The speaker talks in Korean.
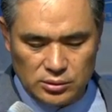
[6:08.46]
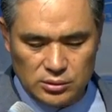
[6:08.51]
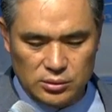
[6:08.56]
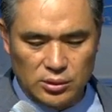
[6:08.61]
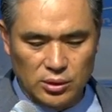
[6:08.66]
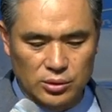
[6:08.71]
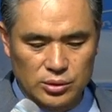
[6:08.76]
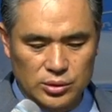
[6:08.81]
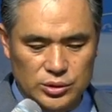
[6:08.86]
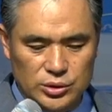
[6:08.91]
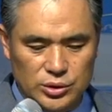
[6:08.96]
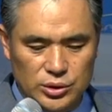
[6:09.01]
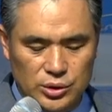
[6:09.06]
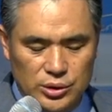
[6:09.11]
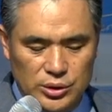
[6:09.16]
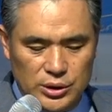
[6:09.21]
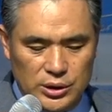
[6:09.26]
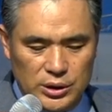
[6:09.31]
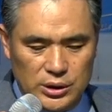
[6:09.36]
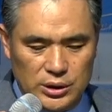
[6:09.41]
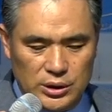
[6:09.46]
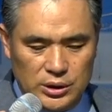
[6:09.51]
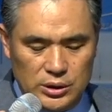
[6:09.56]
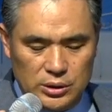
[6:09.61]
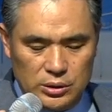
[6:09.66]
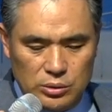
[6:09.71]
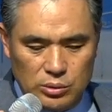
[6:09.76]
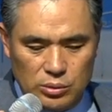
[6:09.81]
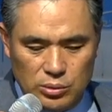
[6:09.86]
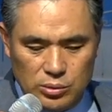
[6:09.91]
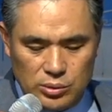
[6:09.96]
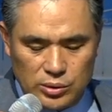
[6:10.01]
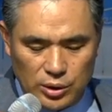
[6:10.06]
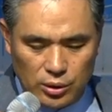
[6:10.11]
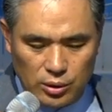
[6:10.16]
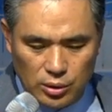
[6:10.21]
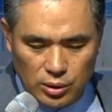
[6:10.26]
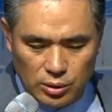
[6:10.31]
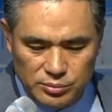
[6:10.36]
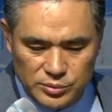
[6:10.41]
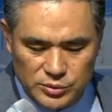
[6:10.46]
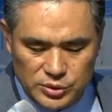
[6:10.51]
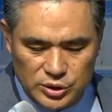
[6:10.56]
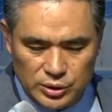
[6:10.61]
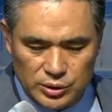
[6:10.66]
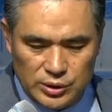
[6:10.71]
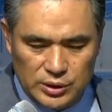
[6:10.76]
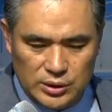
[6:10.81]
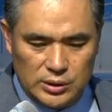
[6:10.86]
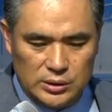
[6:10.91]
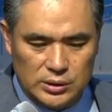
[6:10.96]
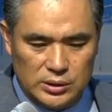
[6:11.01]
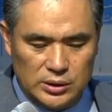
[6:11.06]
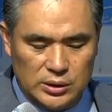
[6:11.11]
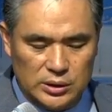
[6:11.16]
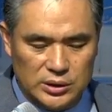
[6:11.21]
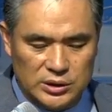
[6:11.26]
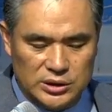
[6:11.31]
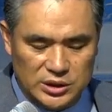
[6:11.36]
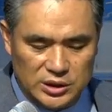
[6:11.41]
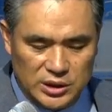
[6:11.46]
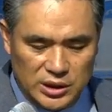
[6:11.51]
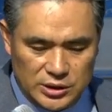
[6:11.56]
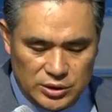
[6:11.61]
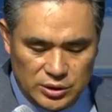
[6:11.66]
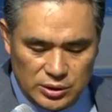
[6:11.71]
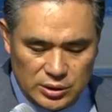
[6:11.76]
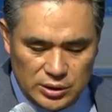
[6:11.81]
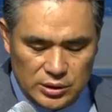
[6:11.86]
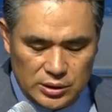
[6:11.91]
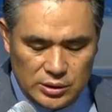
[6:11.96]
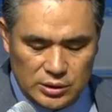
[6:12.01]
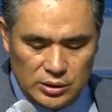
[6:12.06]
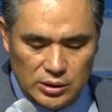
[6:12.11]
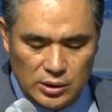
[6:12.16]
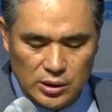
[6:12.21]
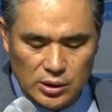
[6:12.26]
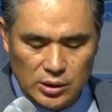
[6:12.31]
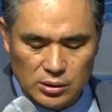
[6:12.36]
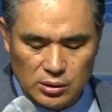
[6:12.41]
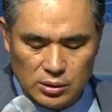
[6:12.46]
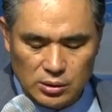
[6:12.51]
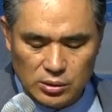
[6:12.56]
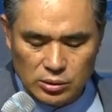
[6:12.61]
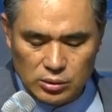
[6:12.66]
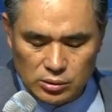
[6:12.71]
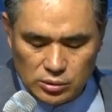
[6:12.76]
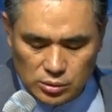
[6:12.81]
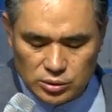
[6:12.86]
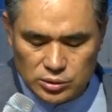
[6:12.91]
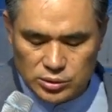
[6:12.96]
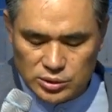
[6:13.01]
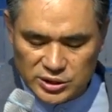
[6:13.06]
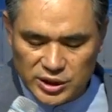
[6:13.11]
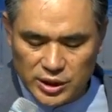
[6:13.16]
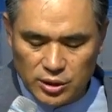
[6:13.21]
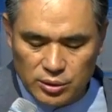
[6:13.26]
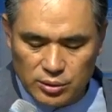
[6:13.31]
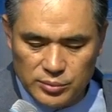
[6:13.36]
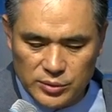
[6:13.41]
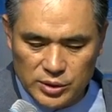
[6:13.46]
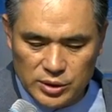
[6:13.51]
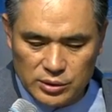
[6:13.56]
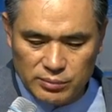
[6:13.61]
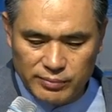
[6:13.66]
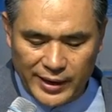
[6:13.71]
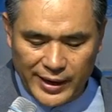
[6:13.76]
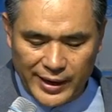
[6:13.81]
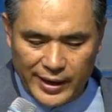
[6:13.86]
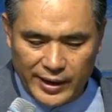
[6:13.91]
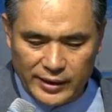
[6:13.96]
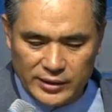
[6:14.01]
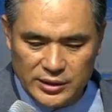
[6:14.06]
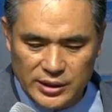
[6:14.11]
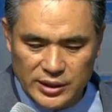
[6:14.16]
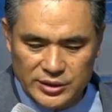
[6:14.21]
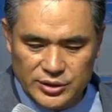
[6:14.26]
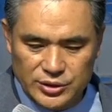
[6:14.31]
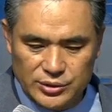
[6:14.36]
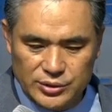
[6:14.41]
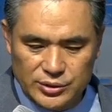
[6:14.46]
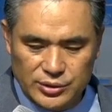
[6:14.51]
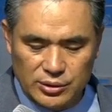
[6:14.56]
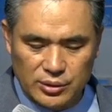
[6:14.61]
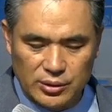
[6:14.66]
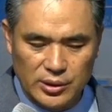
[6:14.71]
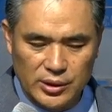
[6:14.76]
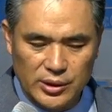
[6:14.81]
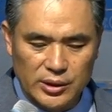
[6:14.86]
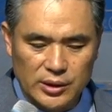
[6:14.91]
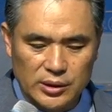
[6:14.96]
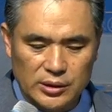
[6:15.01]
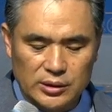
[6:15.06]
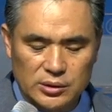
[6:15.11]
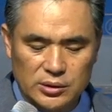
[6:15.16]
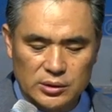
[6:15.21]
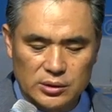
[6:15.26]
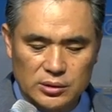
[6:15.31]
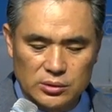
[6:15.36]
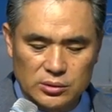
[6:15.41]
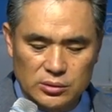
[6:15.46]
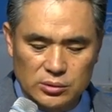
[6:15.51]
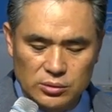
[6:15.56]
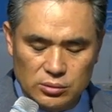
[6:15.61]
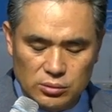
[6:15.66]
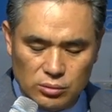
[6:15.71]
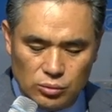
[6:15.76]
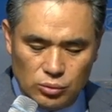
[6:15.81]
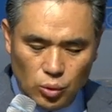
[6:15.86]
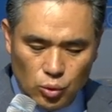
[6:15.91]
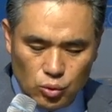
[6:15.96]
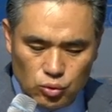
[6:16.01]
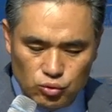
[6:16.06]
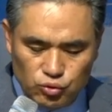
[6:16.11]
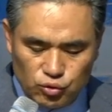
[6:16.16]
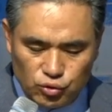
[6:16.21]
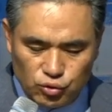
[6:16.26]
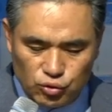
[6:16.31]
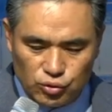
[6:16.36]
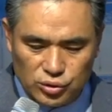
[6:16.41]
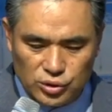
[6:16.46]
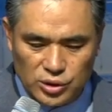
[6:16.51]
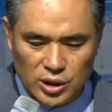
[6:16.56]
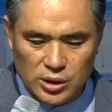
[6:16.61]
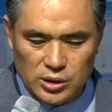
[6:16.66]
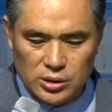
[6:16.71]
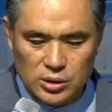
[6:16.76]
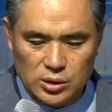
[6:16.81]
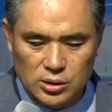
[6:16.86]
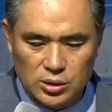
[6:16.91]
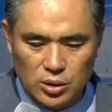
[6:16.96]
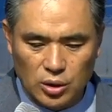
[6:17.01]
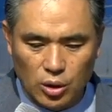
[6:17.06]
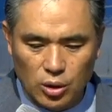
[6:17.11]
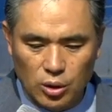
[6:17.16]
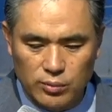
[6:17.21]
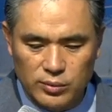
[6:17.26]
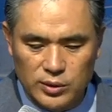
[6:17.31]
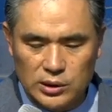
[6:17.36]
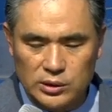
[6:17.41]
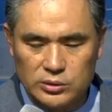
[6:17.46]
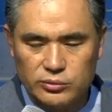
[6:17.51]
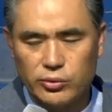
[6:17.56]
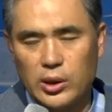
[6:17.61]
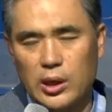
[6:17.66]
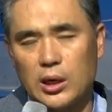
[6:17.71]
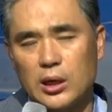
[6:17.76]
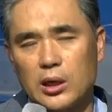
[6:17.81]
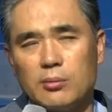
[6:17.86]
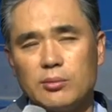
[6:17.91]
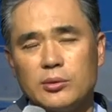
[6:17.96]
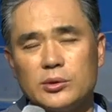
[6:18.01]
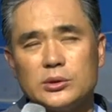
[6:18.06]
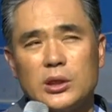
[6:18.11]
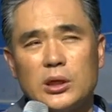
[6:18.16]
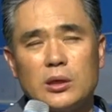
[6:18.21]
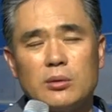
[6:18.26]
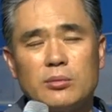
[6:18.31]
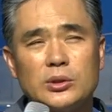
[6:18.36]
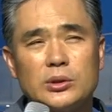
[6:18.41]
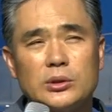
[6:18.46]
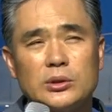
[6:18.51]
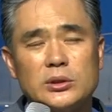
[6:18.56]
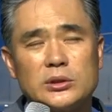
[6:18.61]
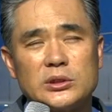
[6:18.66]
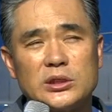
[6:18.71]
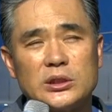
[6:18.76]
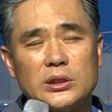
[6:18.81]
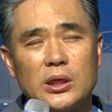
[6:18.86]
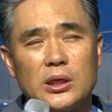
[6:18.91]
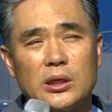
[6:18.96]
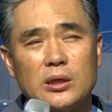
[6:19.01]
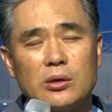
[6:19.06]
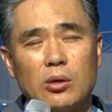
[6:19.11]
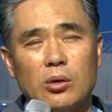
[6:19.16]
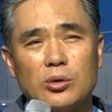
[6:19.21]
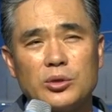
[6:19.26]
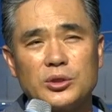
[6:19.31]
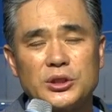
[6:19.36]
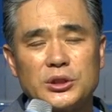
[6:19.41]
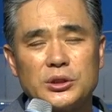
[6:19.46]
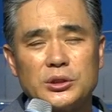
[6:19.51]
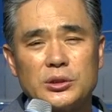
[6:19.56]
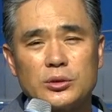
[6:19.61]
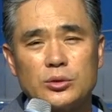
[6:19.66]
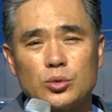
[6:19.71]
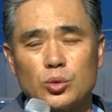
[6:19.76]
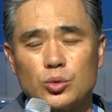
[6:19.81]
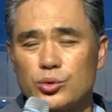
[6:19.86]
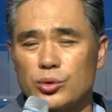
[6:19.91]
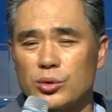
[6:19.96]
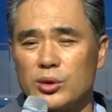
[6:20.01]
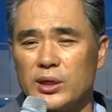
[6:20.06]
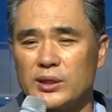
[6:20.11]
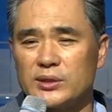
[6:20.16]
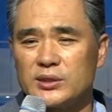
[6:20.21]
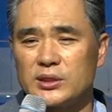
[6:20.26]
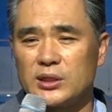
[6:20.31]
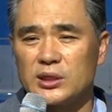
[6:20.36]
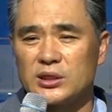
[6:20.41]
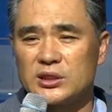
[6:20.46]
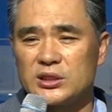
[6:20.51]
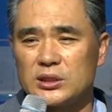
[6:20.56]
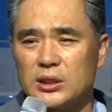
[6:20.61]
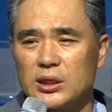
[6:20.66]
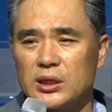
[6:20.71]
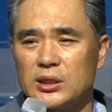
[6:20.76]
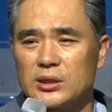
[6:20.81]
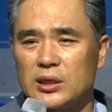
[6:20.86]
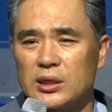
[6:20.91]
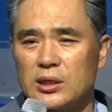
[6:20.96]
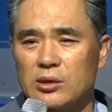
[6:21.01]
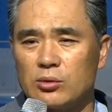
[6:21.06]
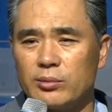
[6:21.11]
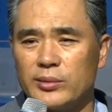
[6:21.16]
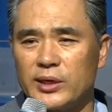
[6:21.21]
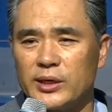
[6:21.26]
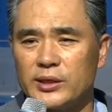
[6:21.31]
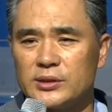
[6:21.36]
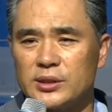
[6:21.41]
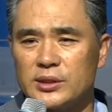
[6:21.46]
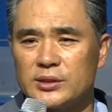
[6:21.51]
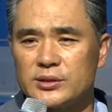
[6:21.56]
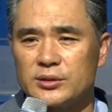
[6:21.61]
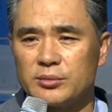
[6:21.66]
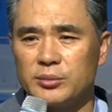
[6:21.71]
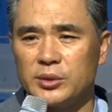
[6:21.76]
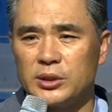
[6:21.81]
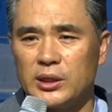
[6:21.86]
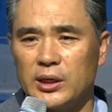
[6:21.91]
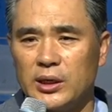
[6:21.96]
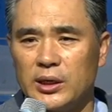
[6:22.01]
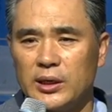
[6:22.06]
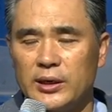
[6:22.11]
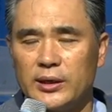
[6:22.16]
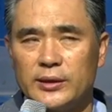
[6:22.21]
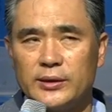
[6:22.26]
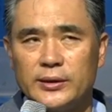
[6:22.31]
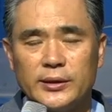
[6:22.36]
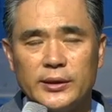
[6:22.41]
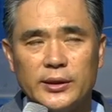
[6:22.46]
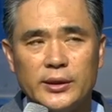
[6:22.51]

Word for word: 영적인 또 경험적인 이 시대적인 어, 체험들을 많이 하셔서 그 농축된 경험을 가지고 할아버지 할머니들 지나가는 어르신들은 도서관 한 채가 지나간다라고 말하지 않습니까?